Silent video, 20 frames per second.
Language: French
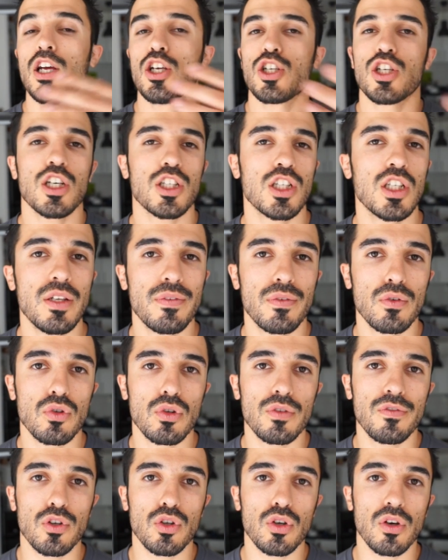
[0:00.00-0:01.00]
Cherchez des
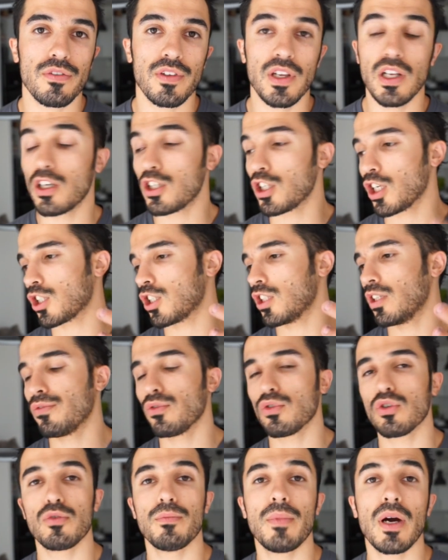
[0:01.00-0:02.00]
photos de votre ville, cherchez des
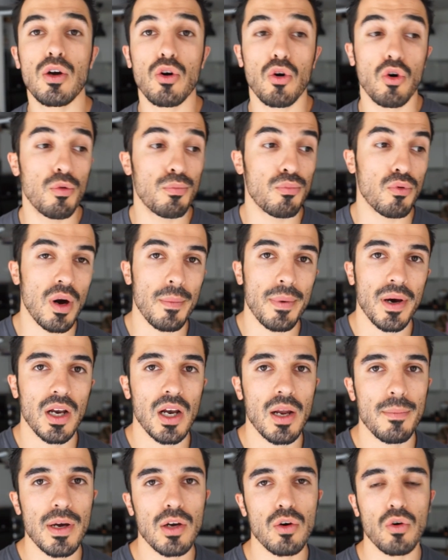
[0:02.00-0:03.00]
photos de macro pour
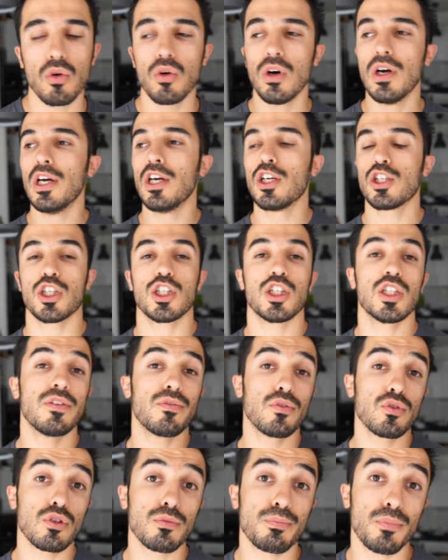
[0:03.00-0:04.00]
apprendre la macro, cherchez des
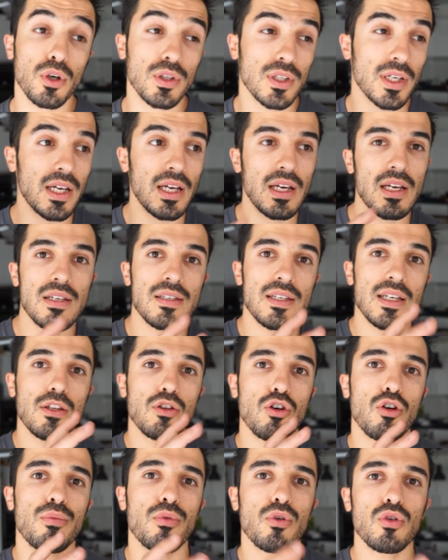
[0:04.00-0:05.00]
photos de portrait et essayez
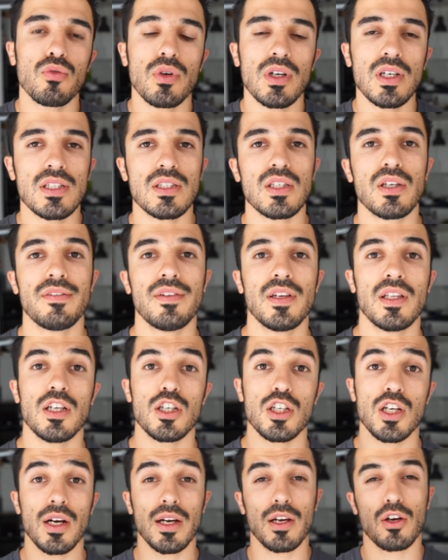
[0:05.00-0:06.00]
de reproduire les effets
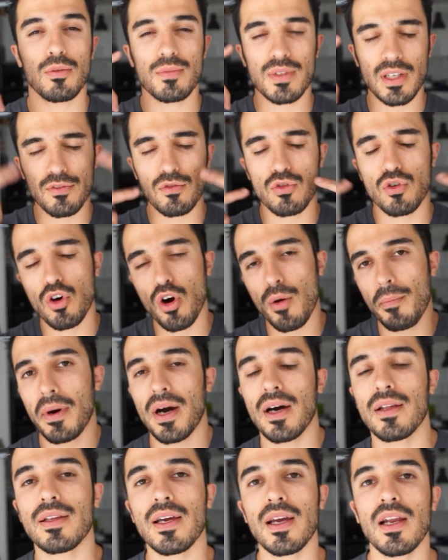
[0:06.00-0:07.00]
des gens et comme ça vous
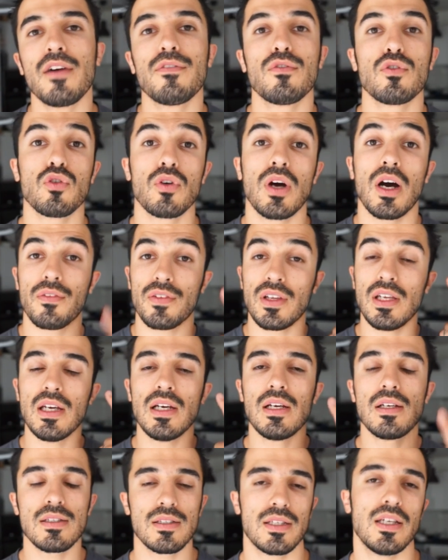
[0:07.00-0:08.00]
comprendrez la photographie.
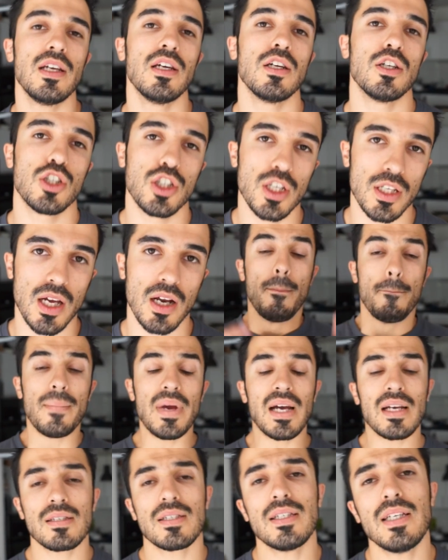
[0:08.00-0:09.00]
C'est génial.
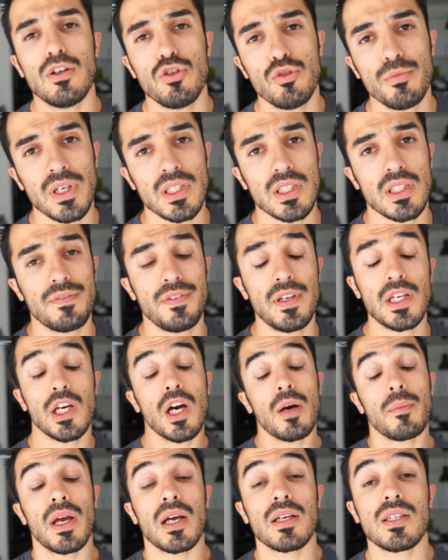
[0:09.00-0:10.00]
Merci à vous, merci
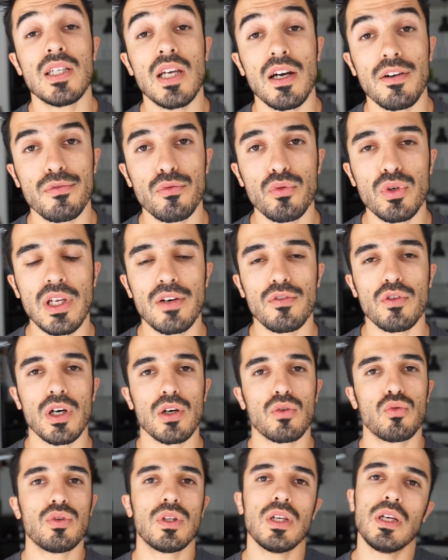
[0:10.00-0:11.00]
Flickr, merci à vous d'avoir
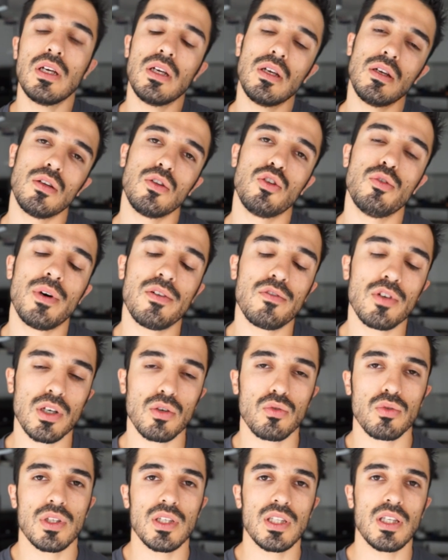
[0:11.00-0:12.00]
écouté, de m'avoir
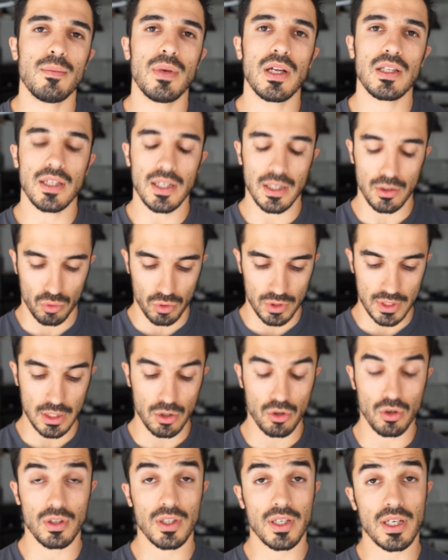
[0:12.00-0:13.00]
écouté déblatérer toutes
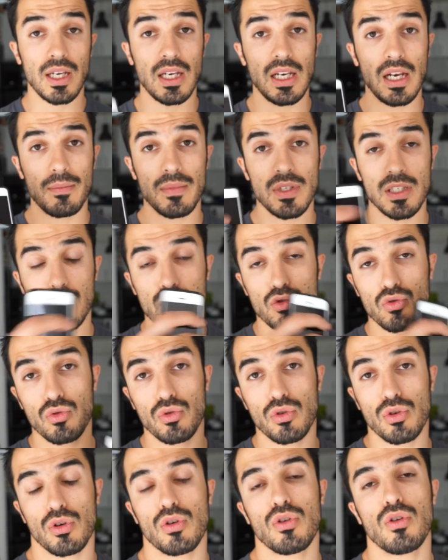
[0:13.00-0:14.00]
ces conneries. La mise à
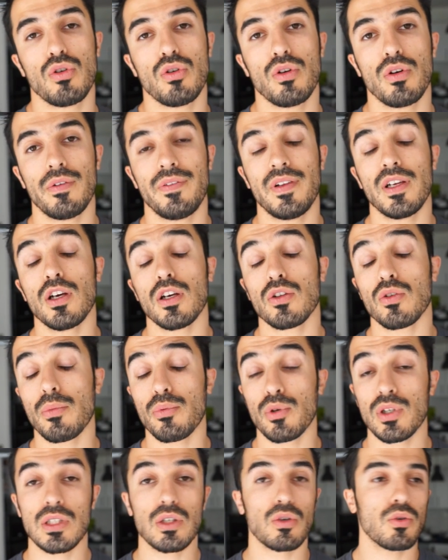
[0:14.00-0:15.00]
jour euh, Flickr
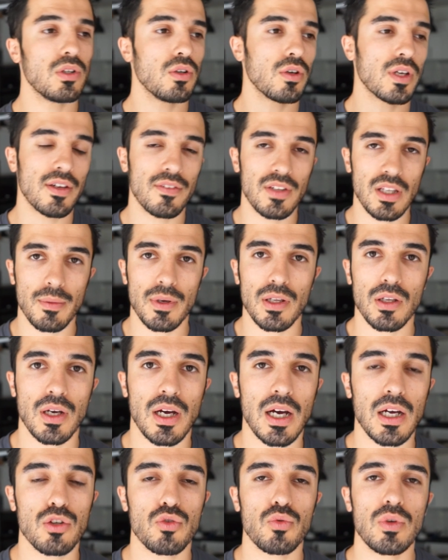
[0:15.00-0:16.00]
3.0 est donc évidemment
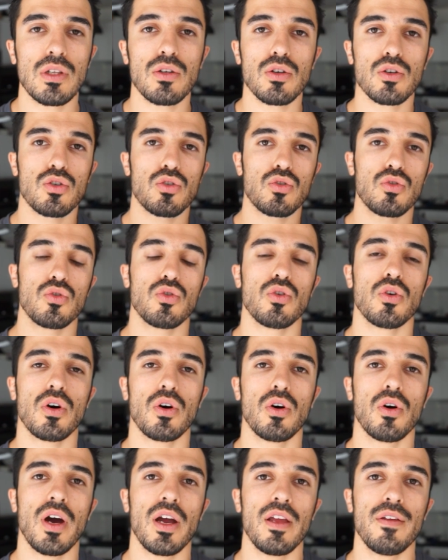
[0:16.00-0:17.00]
gratuite
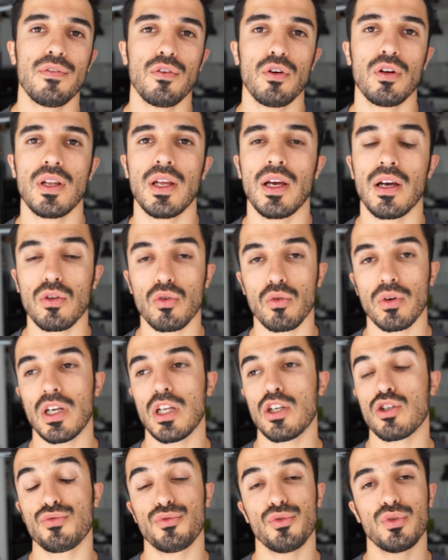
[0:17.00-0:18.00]
sur euh, iPhone et Android.
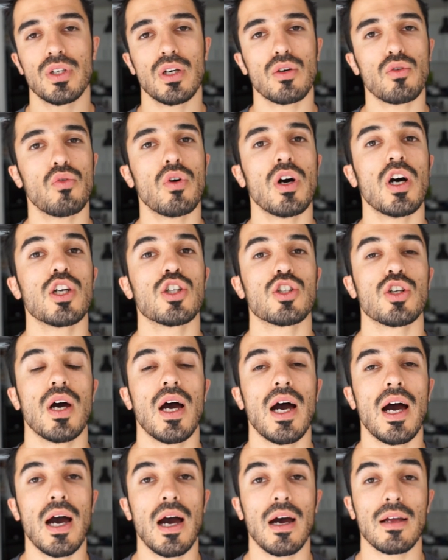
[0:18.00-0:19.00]
Je vous encourage
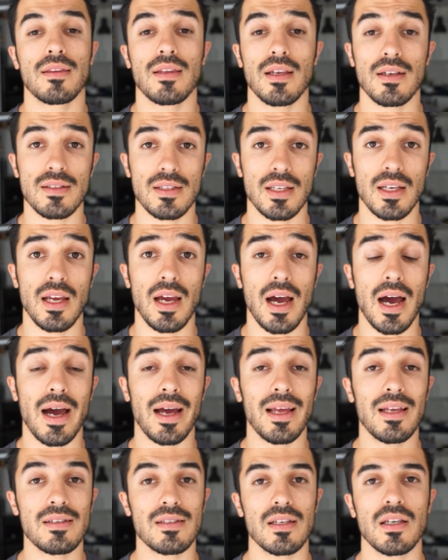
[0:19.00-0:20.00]
à tester,
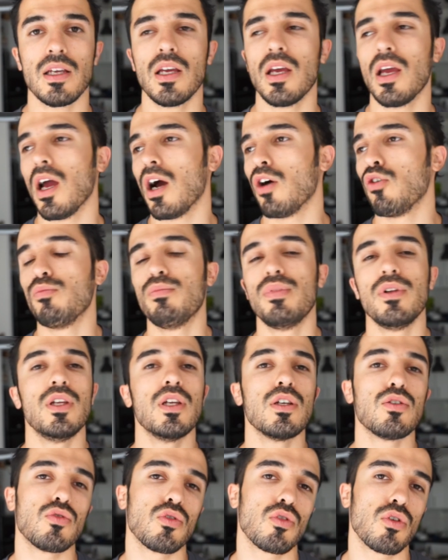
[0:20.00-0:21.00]
à essayer et à
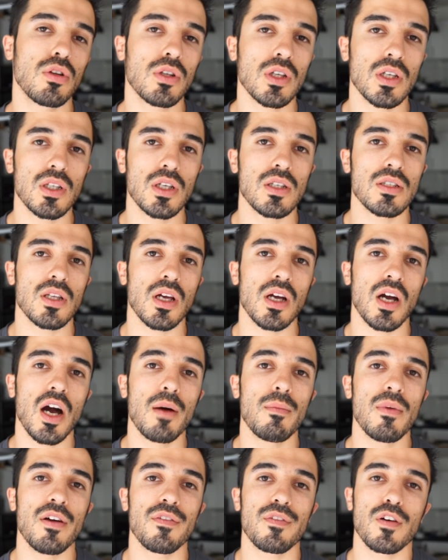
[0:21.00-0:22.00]
oublier cette connerie
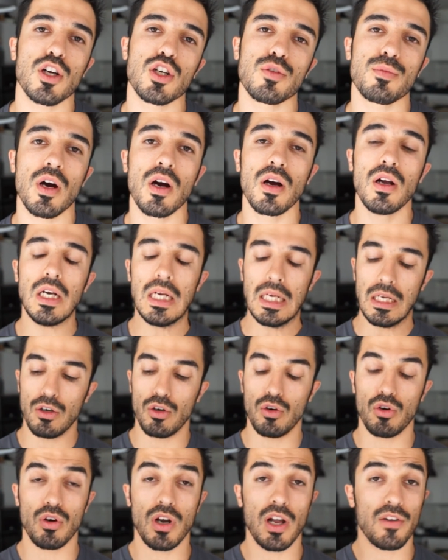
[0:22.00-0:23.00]
d'Instagram. Et franchement,
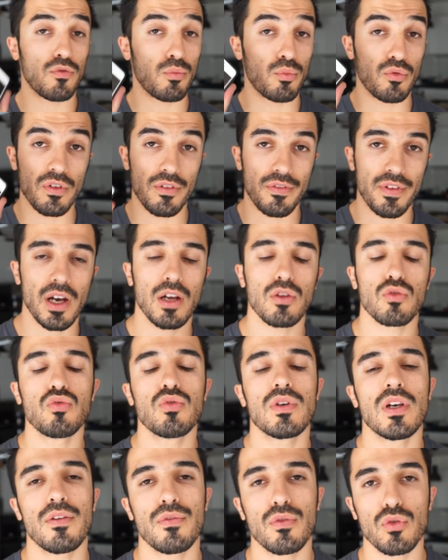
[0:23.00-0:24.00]
euh, là vous pouvez faire
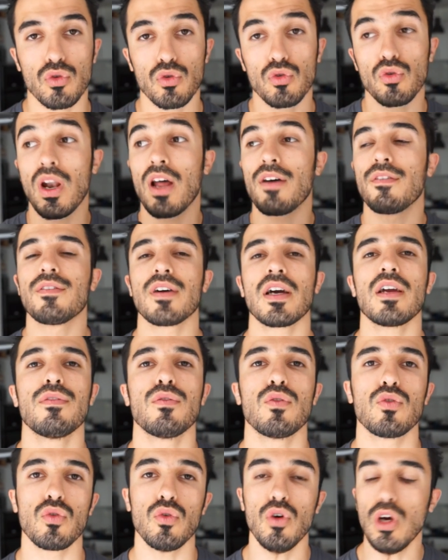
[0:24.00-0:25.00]
toutes les photos de la vraie
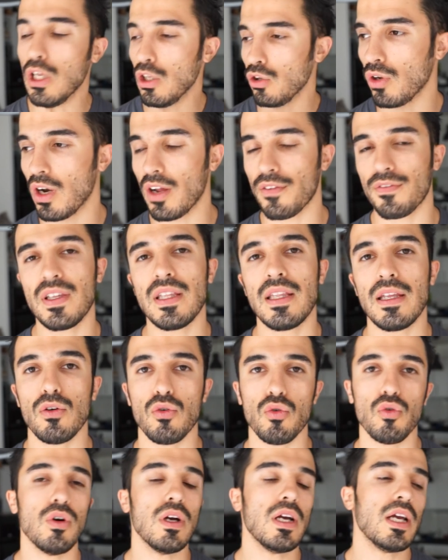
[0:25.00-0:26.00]
photo, de la
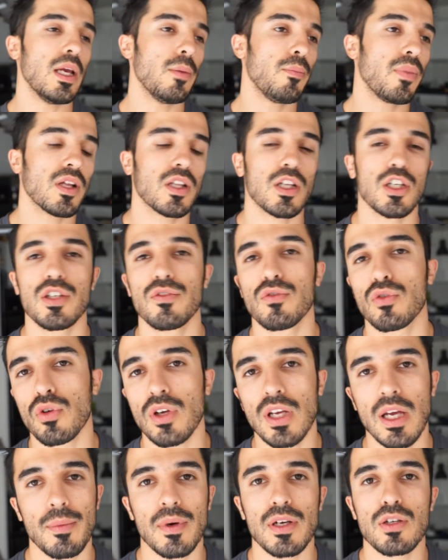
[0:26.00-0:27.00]
vidéo et partager vos
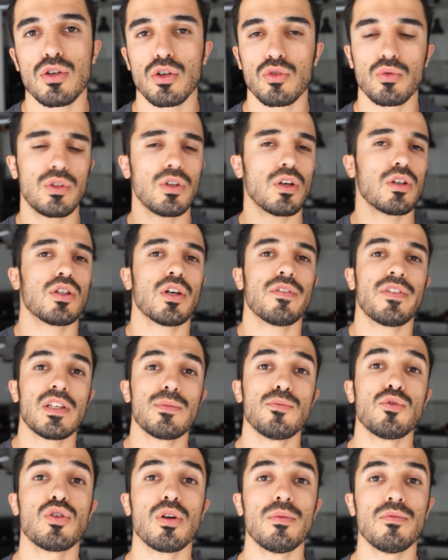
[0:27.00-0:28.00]
trucs après sur Twitter, sur
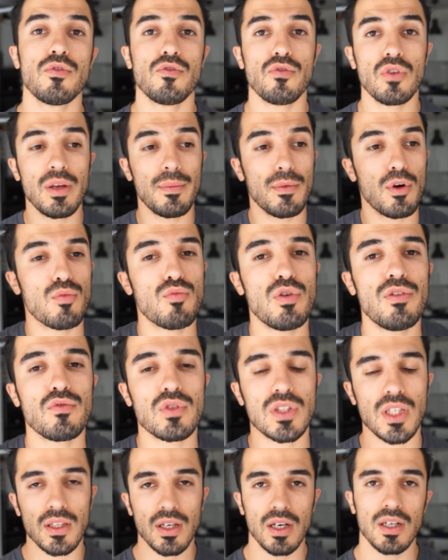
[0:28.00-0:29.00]
Facebook comme vous voulez, mais au moins
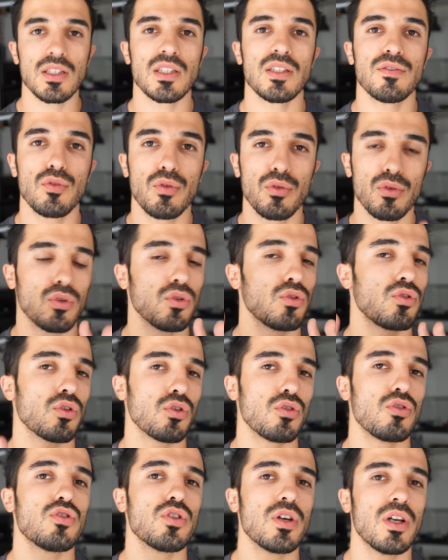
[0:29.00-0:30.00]
vous centralisez vos photos
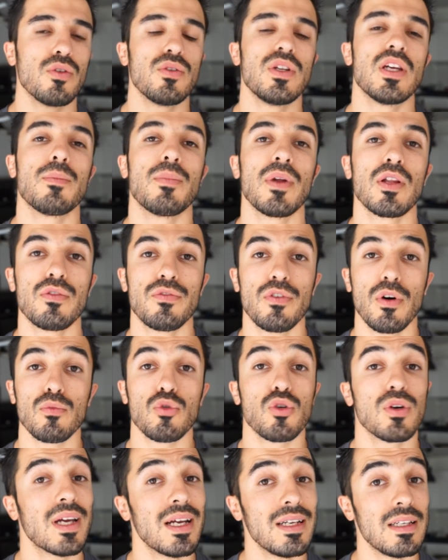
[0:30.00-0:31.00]
sur une seule et unique plateforme
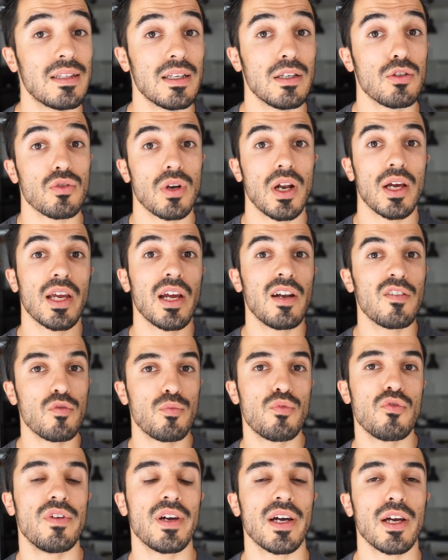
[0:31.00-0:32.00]
de qualité sur laquelle vous
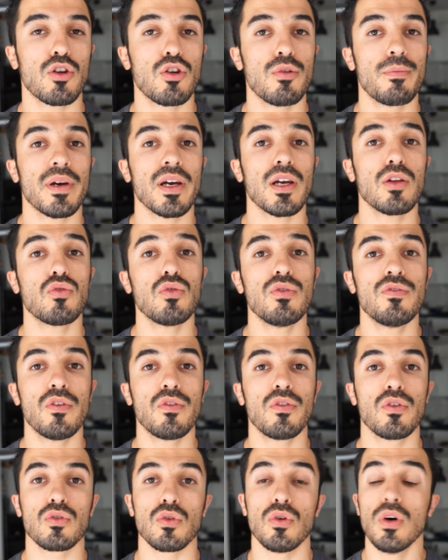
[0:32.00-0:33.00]
pouvez récupérer toutes vos
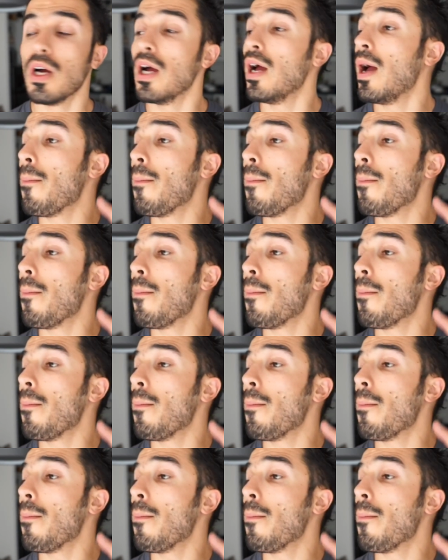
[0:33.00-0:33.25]
photos.